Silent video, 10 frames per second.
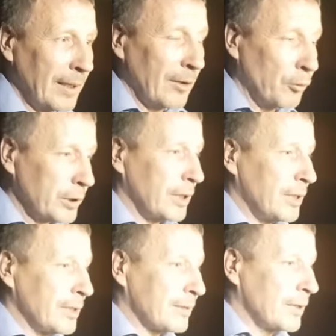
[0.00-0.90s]
Вот
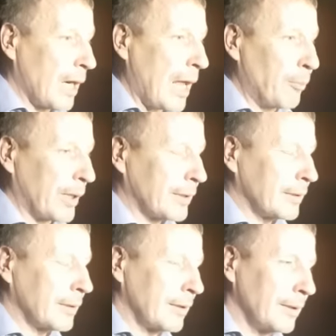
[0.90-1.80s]
единственный рапорт
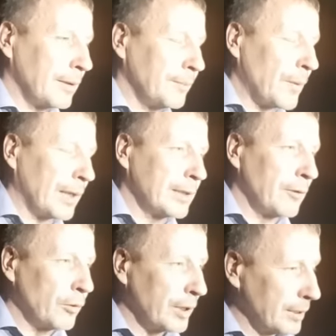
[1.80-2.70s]
э,
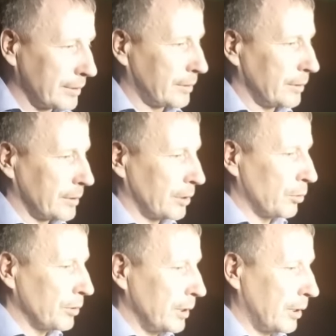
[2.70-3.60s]
одного из э,
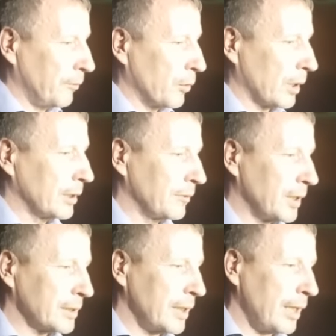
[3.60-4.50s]
сотрудников органов
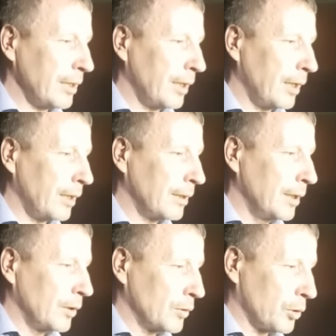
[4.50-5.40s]
дознания,
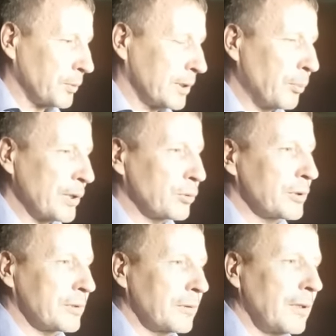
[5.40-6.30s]
собственно,
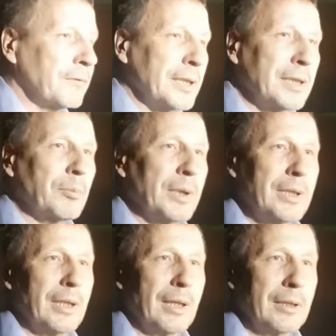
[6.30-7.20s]
присутствовал в этих
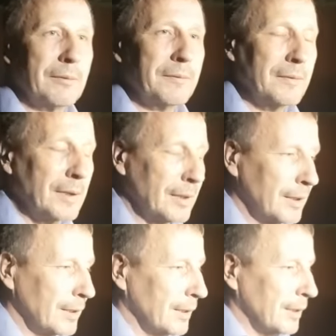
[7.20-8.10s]
материалах.
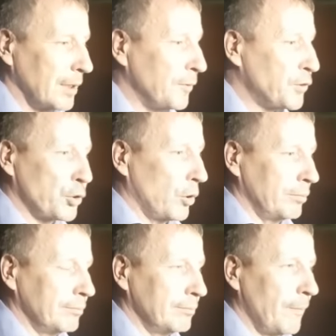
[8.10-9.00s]
И все.
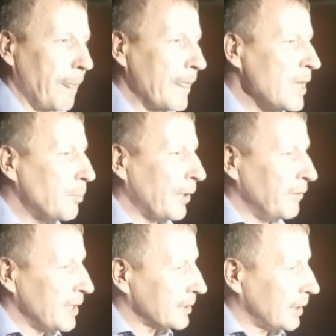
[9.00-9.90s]
Ни
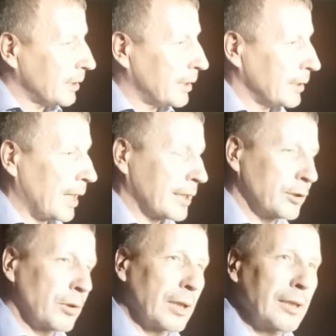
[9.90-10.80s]
повесток, о
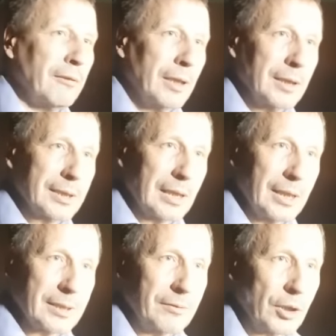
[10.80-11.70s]
которых говорило
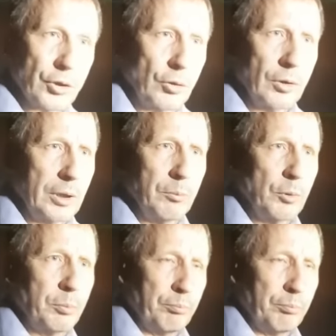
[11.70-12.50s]
следствие, что ему